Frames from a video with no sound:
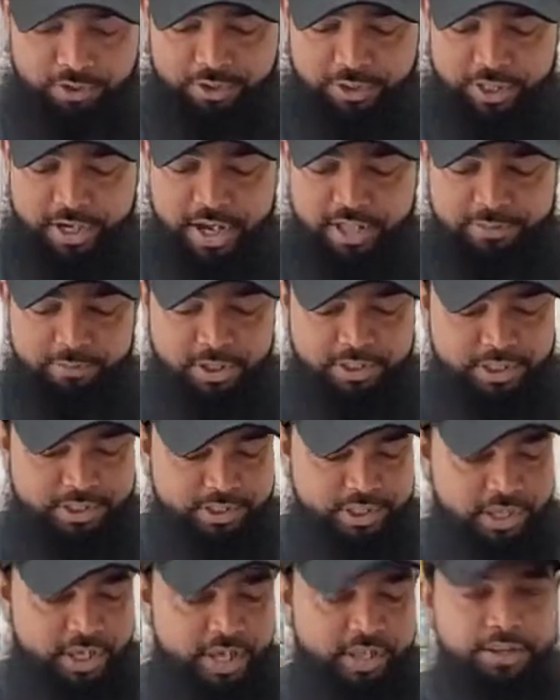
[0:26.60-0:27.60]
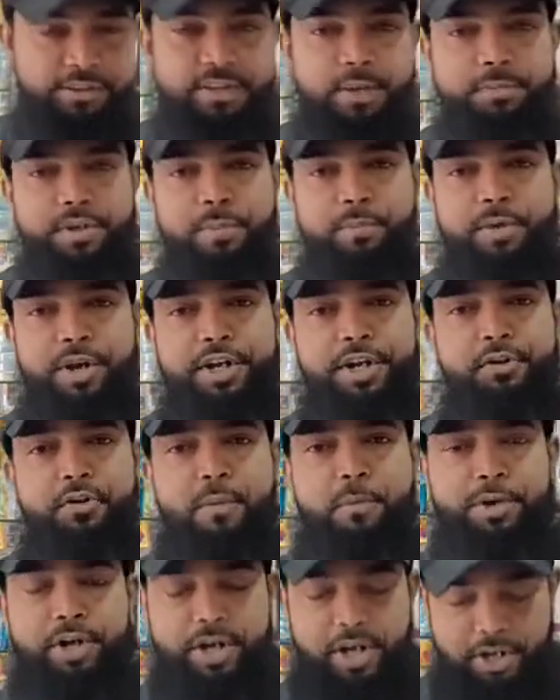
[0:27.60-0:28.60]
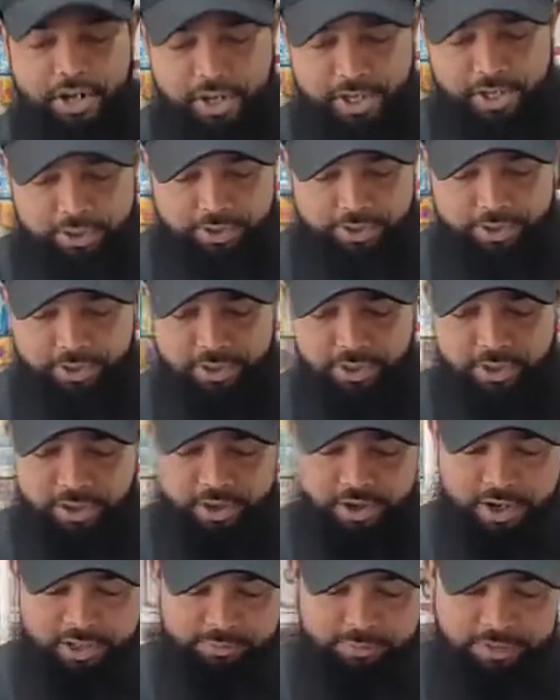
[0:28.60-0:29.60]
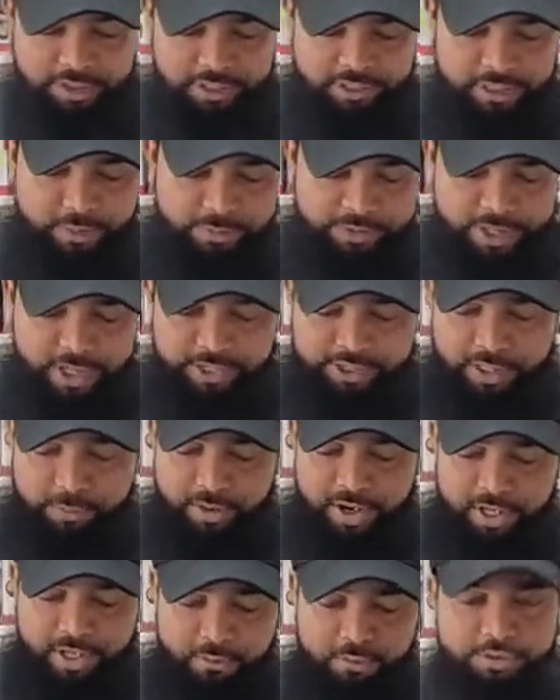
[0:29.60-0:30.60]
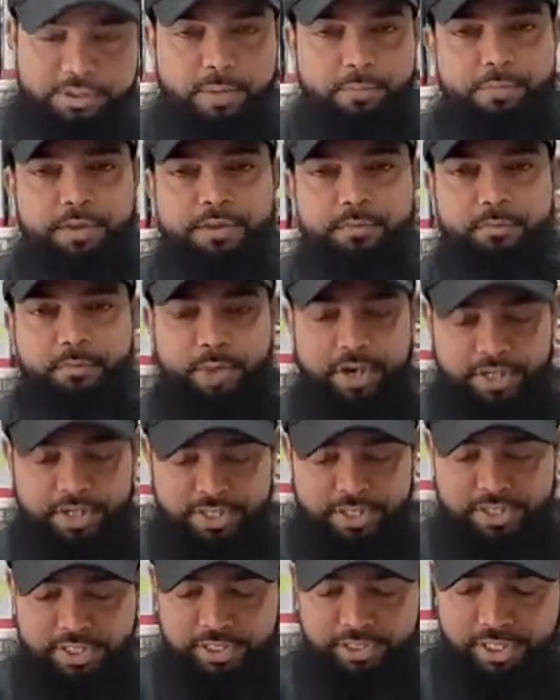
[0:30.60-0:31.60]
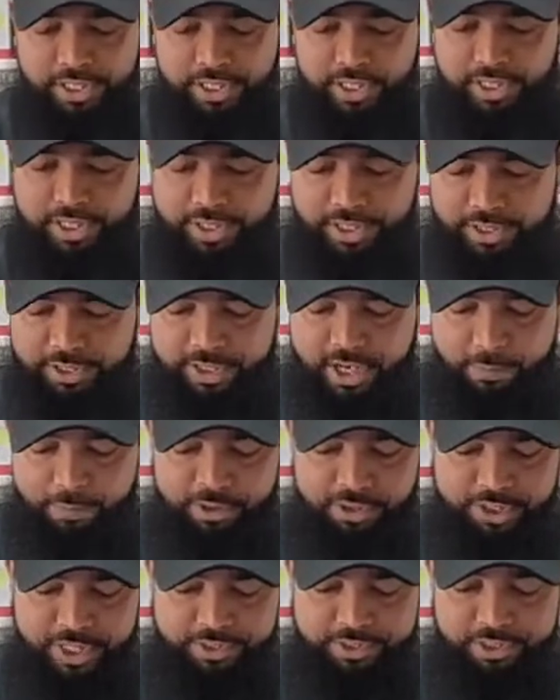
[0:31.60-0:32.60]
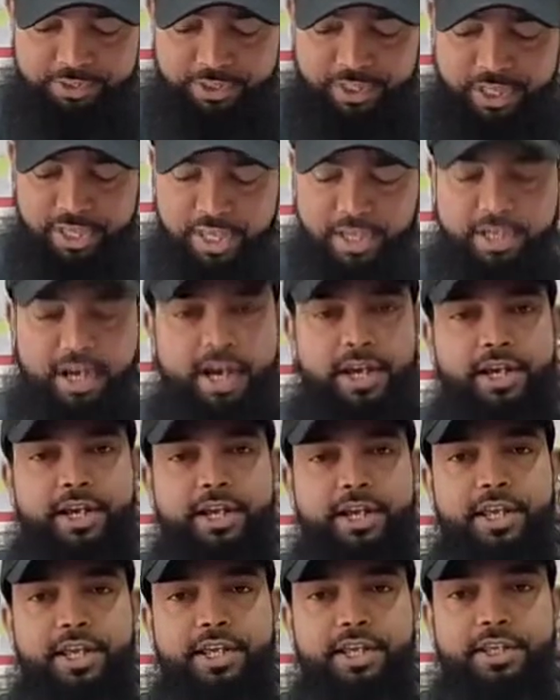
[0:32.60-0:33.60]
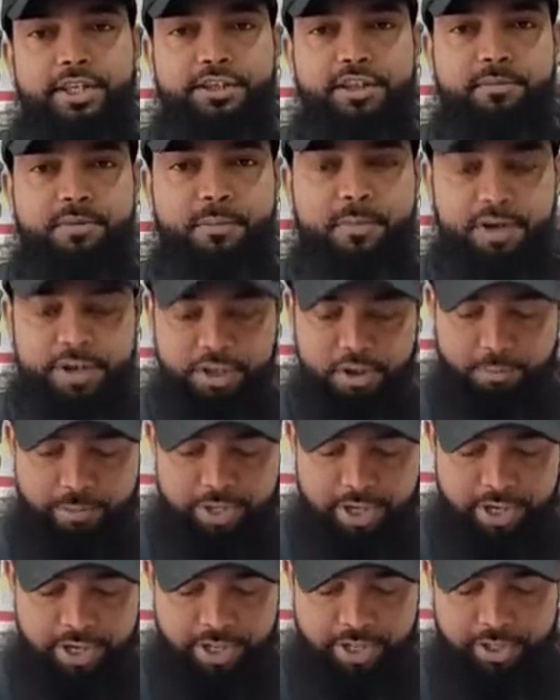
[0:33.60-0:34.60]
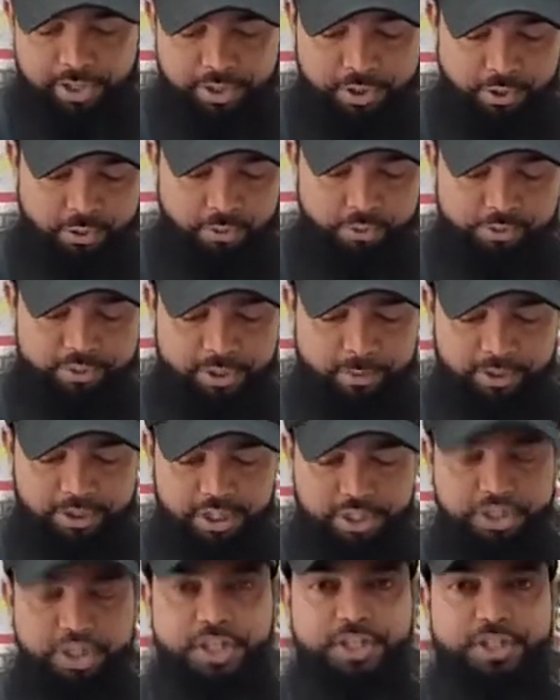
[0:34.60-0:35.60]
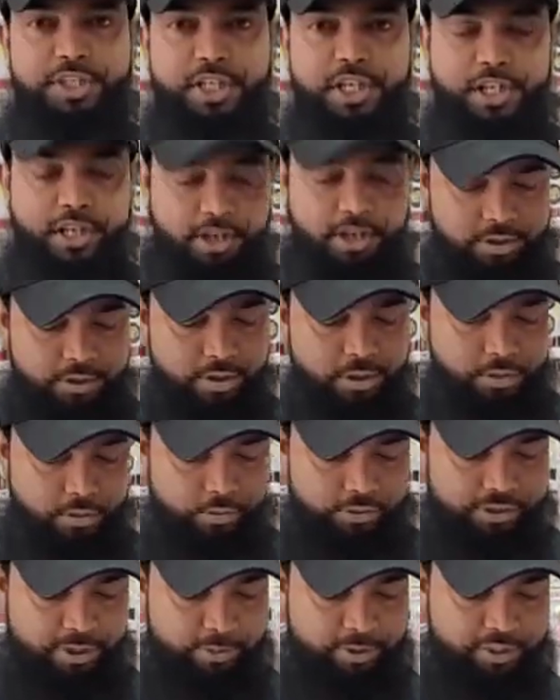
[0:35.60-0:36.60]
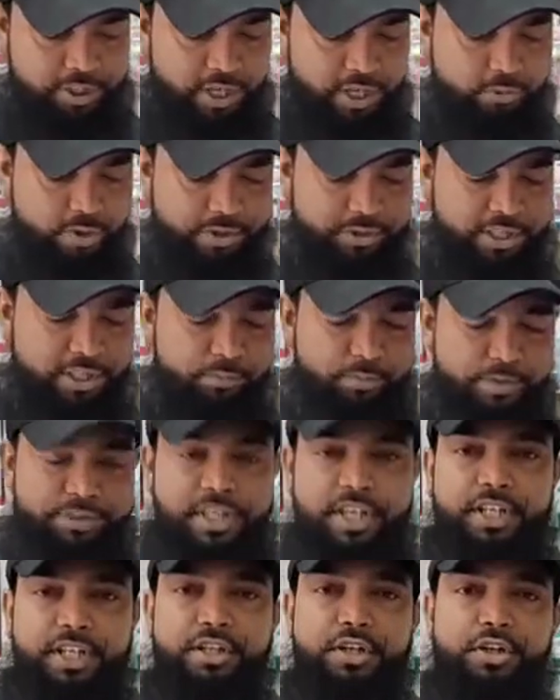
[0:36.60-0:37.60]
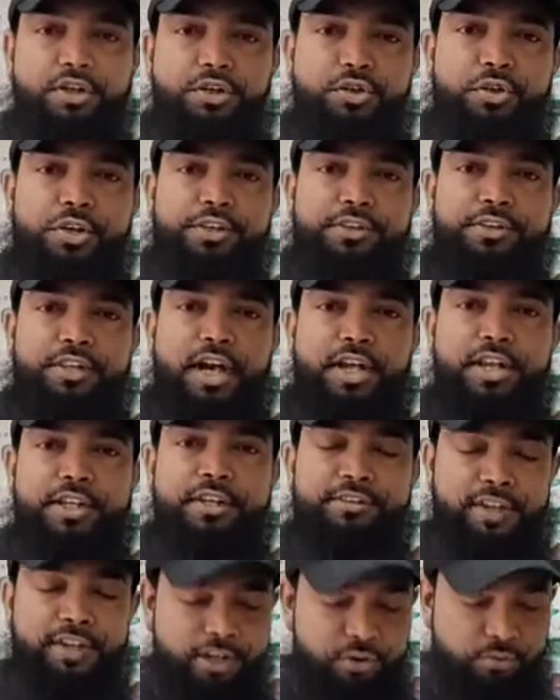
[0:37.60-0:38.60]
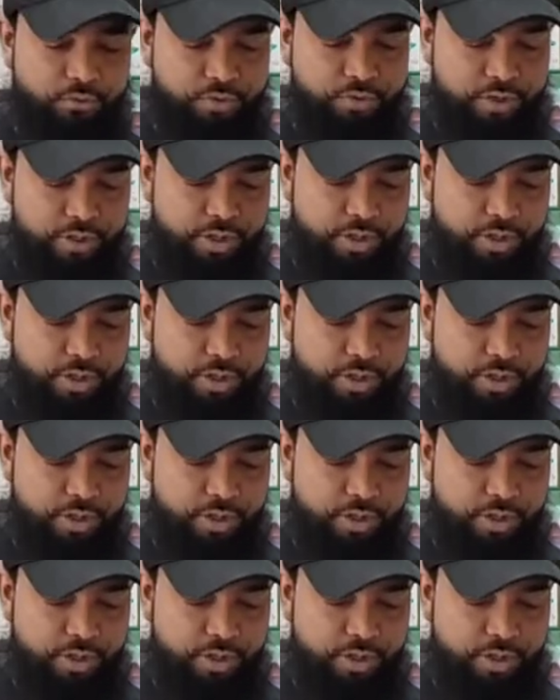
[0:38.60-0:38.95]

और खास बात इसकी है कि सब ये बैटरी ऑपरेटेड है और इसमें जितने भी सारे सामान है वो सब बैटरी से चलती है यहाँ पे जो देख सकते हैं एक आयरन है ये भी बैटरी ऑपरेटेड है उसके बाद ये डस्ट क्लीनर उसके बाद ये वॉशिंग मशीन जो कि सारी की सारी